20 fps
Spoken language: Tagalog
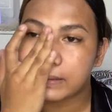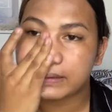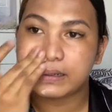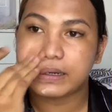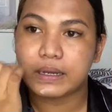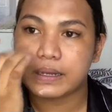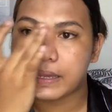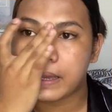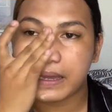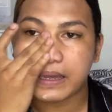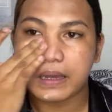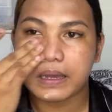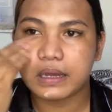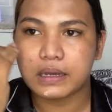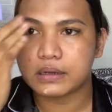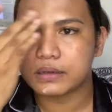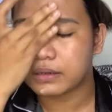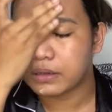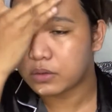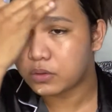Kaya,
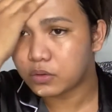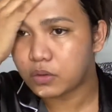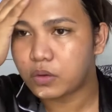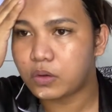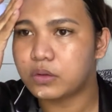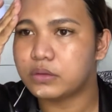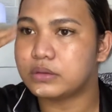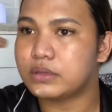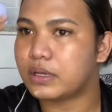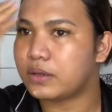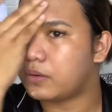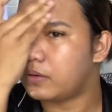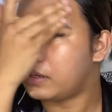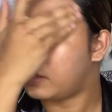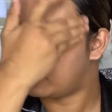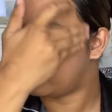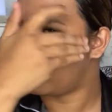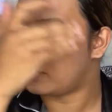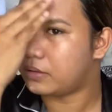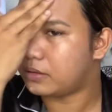kinukonti ko
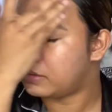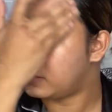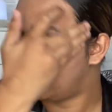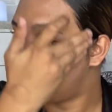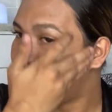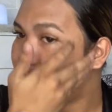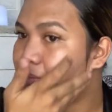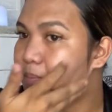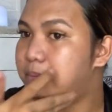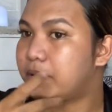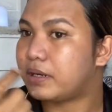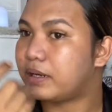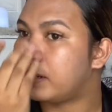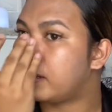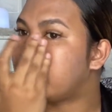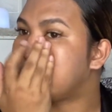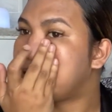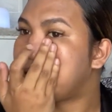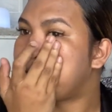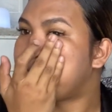lang yung
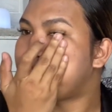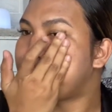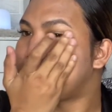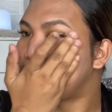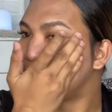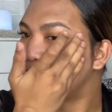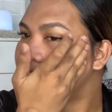paglagay.